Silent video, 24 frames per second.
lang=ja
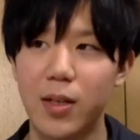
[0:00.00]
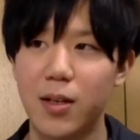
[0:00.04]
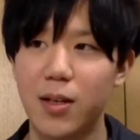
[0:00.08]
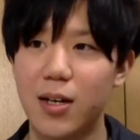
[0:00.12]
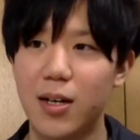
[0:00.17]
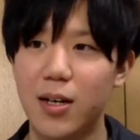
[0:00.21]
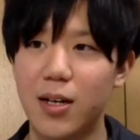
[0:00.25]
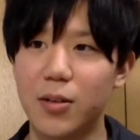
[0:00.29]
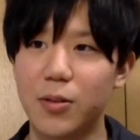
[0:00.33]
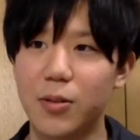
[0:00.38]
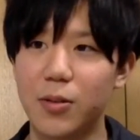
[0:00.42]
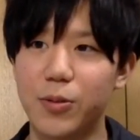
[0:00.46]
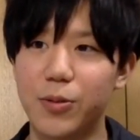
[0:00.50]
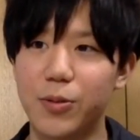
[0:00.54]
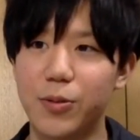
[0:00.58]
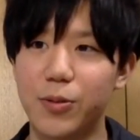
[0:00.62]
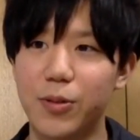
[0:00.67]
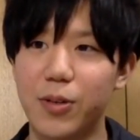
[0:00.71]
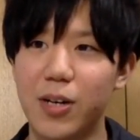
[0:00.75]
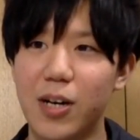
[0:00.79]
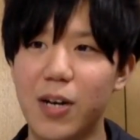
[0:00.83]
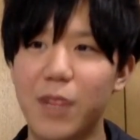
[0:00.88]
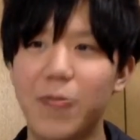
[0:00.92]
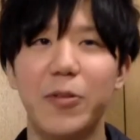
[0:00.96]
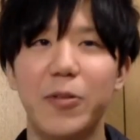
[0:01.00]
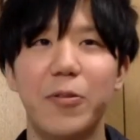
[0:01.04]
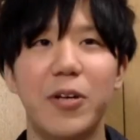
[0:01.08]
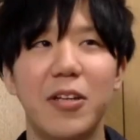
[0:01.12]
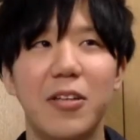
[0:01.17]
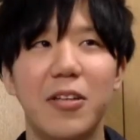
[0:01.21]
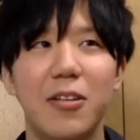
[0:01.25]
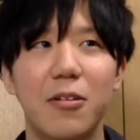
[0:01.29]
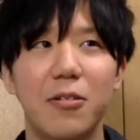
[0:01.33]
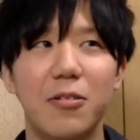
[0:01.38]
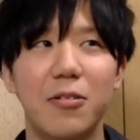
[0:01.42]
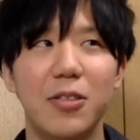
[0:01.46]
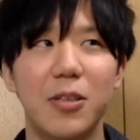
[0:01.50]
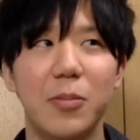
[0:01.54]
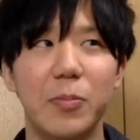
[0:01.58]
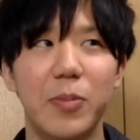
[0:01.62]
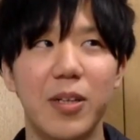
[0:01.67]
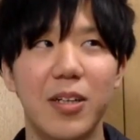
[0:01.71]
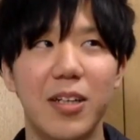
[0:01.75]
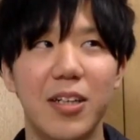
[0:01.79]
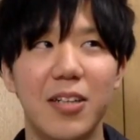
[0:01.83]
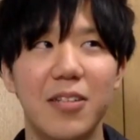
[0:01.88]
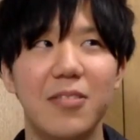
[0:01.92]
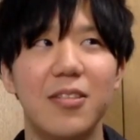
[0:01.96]
あのカフェをやってる先
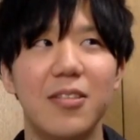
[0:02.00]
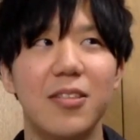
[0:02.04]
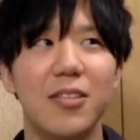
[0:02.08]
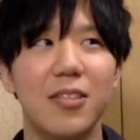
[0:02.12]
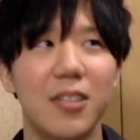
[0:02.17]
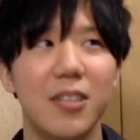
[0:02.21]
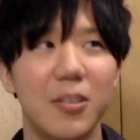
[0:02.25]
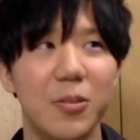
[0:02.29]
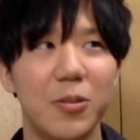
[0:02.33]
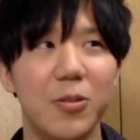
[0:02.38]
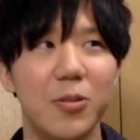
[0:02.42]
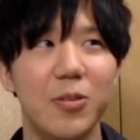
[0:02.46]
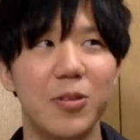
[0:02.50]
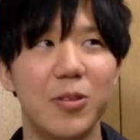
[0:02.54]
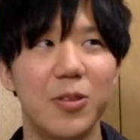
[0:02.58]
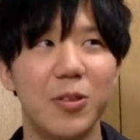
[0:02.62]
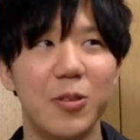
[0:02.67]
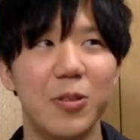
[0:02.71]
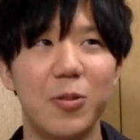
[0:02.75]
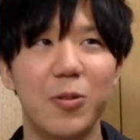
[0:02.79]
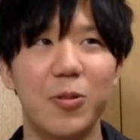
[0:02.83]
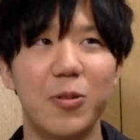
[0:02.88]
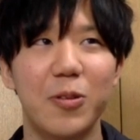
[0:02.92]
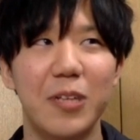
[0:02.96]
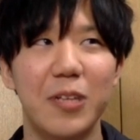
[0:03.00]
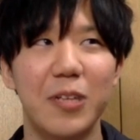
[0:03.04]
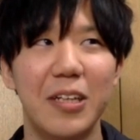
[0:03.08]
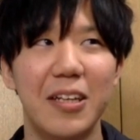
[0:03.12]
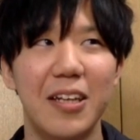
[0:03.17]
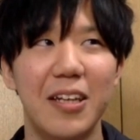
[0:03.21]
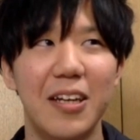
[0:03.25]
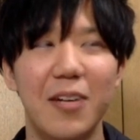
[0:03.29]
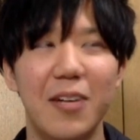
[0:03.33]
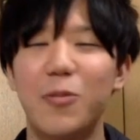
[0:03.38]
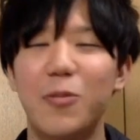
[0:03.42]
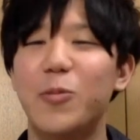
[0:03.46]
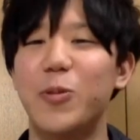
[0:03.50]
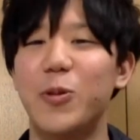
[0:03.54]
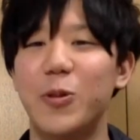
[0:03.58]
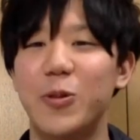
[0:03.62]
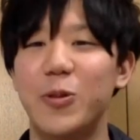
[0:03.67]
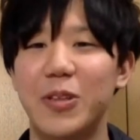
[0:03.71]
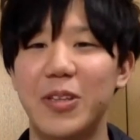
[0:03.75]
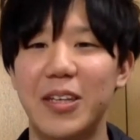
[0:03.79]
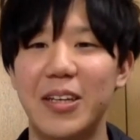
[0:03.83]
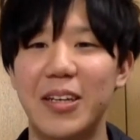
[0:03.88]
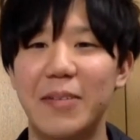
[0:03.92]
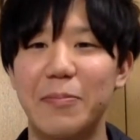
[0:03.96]
輩がいるんですけど、そういうところに絵を
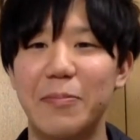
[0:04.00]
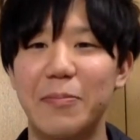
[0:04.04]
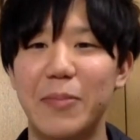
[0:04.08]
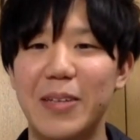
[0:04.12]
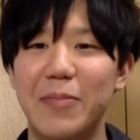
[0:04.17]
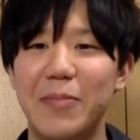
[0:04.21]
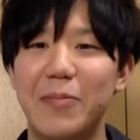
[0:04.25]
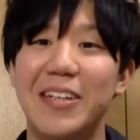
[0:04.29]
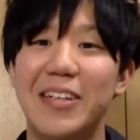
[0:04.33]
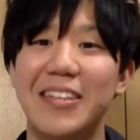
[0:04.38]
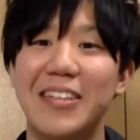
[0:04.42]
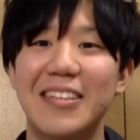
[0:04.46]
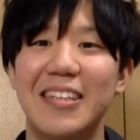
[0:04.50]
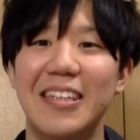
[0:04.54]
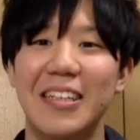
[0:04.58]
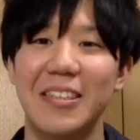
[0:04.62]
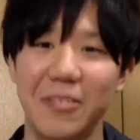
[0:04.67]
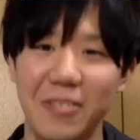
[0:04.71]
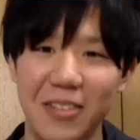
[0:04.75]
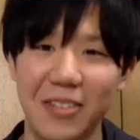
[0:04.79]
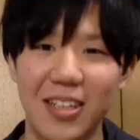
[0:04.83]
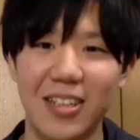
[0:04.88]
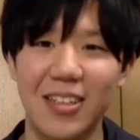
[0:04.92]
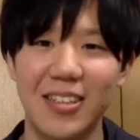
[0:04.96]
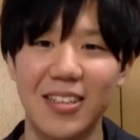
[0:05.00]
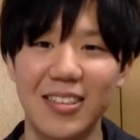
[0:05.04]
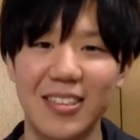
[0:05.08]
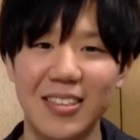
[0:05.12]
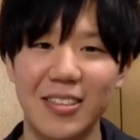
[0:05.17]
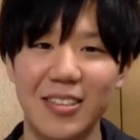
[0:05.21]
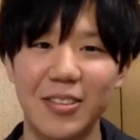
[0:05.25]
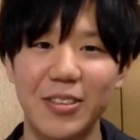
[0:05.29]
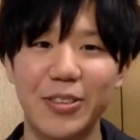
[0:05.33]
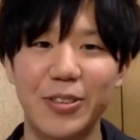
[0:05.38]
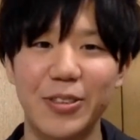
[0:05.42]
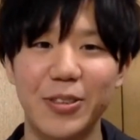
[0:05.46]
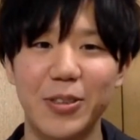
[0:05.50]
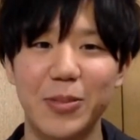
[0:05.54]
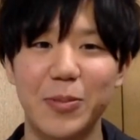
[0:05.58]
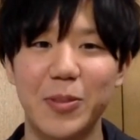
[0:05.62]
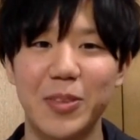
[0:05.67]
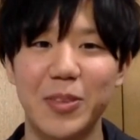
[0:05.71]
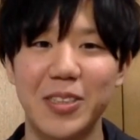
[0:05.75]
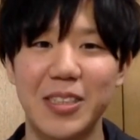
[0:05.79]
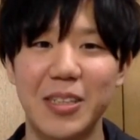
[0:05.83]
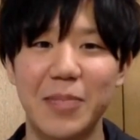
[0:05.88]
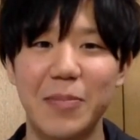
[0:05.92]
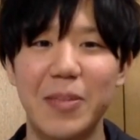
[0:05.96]
置いて見てもらったりとか、そういうこと
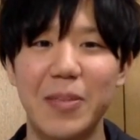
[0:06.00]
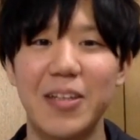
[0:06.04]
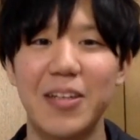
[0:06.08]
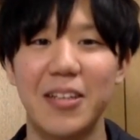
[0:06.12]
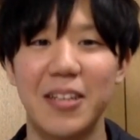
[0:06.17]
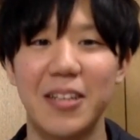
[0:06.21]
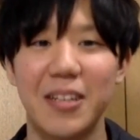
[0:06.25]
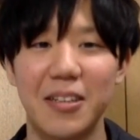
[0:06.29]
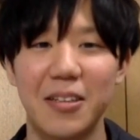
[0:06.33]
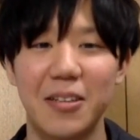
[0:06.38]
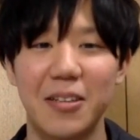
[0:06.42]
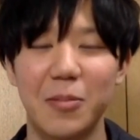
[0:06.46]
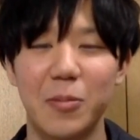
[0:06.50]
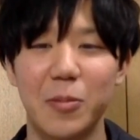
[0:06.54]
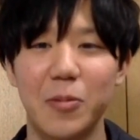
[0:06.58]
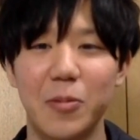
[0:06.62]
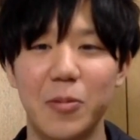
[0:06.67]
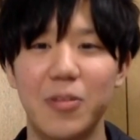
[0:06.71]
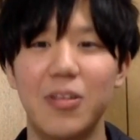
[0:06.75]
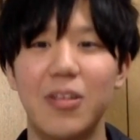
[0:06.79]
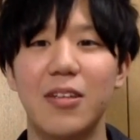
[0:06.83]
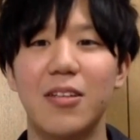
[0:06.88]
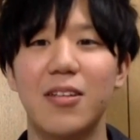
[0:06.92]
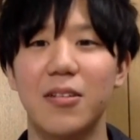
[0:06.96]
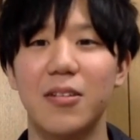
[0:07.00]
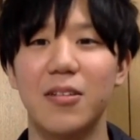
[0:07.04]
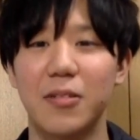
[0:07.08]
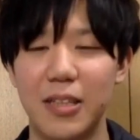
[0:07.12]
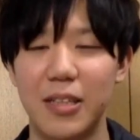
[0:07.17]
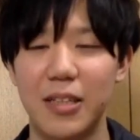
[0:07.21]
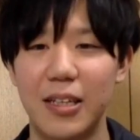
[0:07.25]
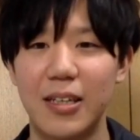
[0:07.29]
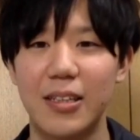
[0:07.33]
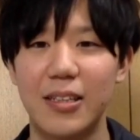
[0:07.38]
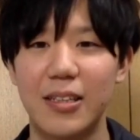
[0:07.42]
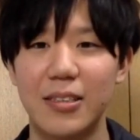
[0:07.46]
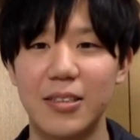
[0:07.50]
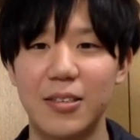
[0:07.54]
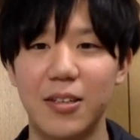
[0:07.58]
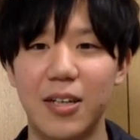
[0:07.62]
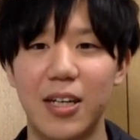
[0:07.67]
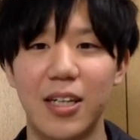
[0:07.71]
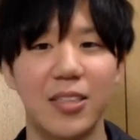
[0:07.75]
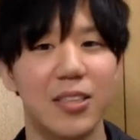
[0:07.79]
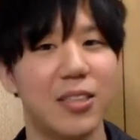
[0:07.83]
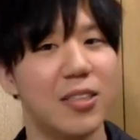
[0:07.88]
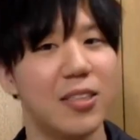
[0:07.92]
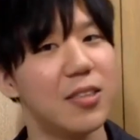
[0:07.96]
もしてみたいなって思っていたので、
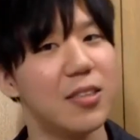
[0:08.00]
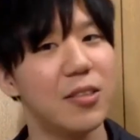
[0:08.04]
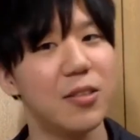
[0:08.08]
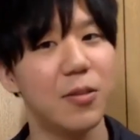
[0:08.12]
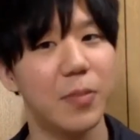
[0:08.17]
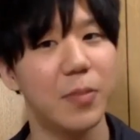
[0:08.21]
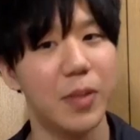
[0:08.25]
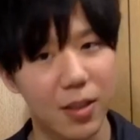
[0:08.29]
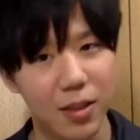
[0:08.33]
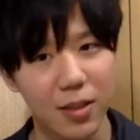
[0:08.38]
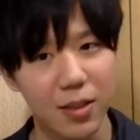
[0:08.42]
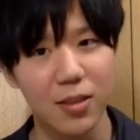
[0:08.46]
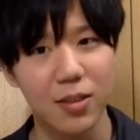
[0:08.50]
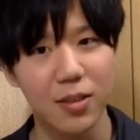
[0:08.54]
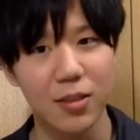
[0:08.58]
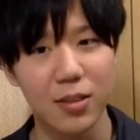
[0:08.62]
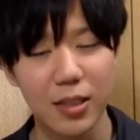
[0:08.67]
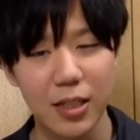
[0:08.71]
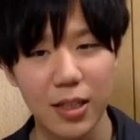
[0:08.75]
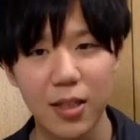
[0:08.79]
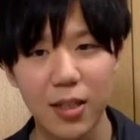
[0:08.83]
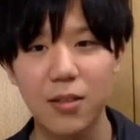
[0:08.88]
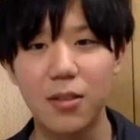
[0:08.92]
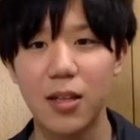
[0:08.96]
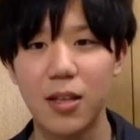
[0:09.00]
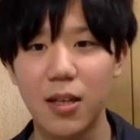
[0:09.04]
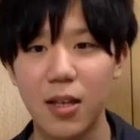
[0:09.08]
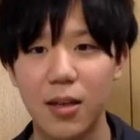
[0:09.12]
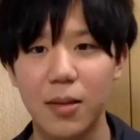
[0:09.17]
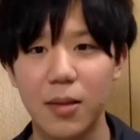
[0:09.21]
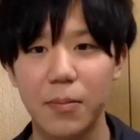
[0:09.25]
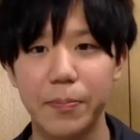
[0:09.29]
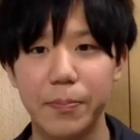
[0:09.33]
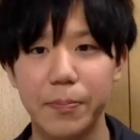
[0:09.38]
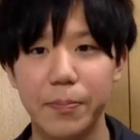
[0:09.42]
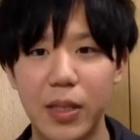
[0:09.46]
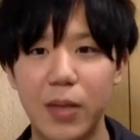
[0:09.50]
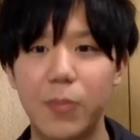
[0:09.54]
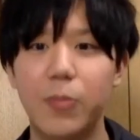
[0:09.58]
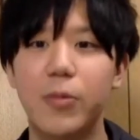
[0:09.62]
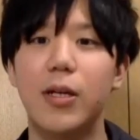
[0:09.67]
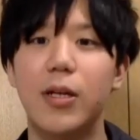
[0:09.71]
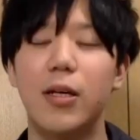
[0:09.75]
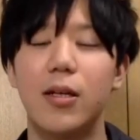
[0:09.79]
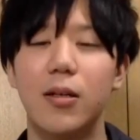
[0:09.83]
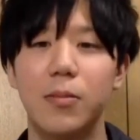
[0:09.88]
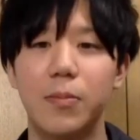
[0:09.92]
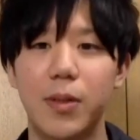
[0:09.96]
発信の場、リアルで見て
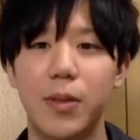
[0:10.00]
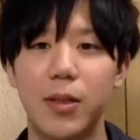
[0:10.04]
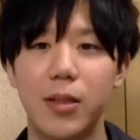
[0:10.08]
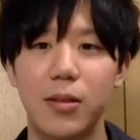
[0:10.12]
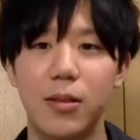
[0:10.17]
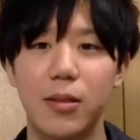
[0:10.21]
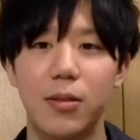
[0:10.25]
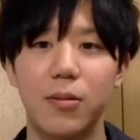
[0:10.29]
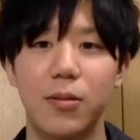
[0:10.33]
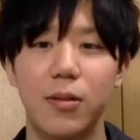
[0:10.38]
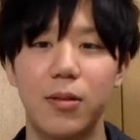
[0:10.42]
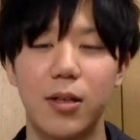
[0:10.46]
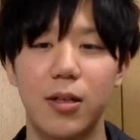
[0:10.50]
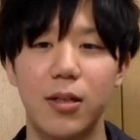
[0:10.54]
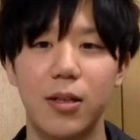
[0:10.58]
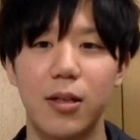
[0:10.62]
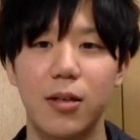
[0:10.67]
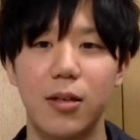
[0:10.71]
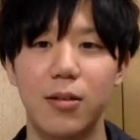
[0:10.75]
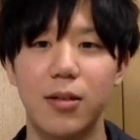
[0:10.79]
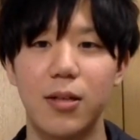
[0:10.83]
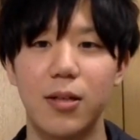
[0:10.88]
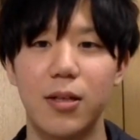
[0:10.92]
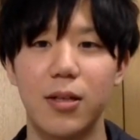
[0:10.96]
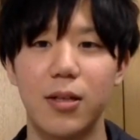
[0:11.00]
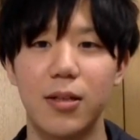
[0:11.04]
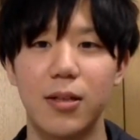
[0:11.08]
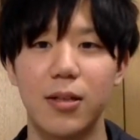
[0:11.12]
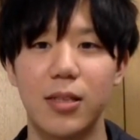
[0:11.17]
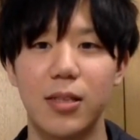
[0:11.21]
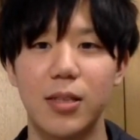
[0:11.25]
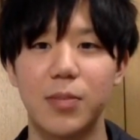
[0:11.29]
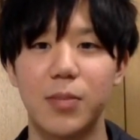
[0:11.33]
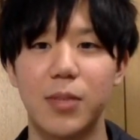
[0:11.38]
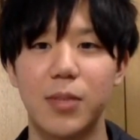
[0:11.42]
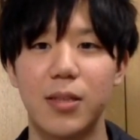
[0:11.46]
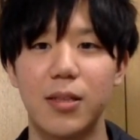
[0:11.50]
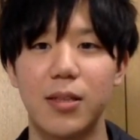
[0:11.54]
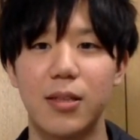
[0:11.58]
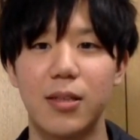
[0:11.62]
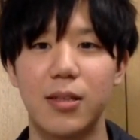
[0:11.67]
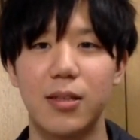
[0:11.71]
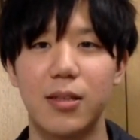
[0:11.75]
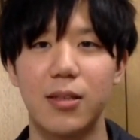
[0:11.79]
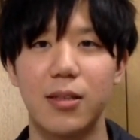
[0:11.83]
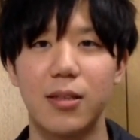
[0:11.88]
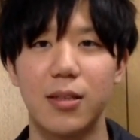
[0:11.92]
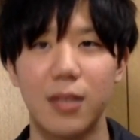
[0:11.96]
もらえる場っていうのがなくなってしまっ
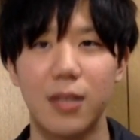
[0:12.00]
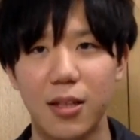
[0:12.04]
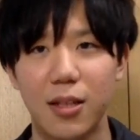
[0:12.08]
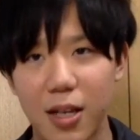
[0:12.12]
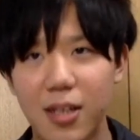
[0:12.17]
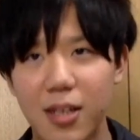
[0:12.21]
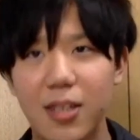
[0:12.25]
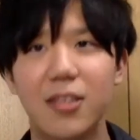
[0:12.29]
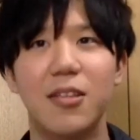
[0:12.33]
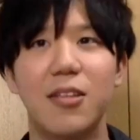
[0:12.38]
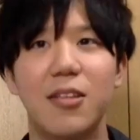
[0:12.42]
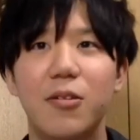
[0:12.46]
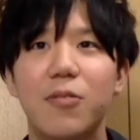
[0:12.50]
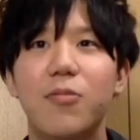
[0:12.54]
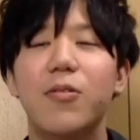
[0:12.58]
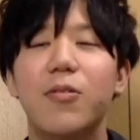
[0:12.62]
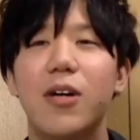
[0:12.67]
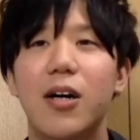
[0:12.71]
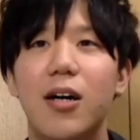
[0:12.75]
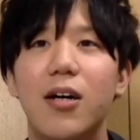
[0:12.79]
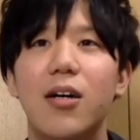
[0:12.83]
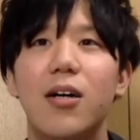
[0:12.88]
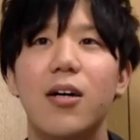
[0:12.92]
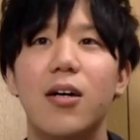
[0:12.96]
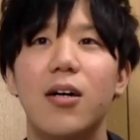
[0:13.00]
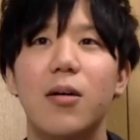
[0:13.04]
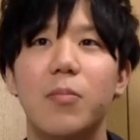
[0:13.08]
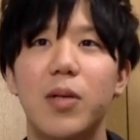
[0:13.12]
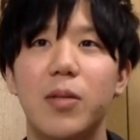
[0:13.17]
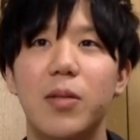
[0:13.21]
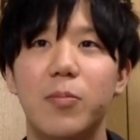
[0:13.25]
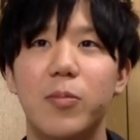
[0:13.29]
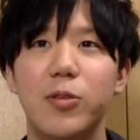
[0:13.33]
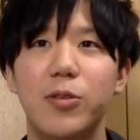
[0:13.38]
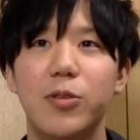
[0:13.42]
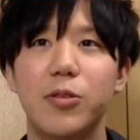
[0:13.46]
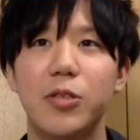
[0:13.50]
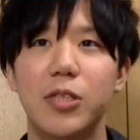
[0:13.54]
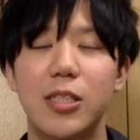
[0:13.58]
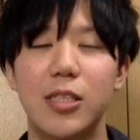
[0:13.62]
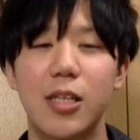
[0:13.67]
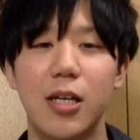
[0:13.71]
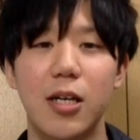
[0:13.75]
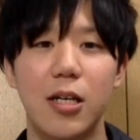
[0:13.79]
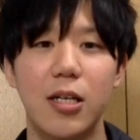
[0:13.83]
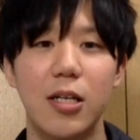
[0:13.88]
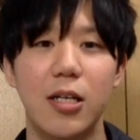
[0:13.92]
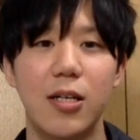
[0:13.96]
たなっていうのが、まあ、もう少し
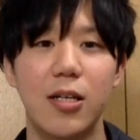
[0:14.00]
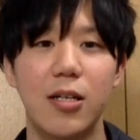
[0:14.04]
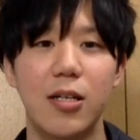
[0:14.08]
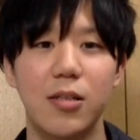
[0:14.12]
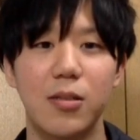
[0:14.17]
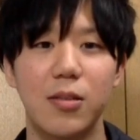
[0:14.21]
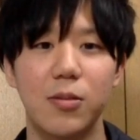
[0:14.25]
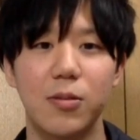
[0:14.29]
先になりそ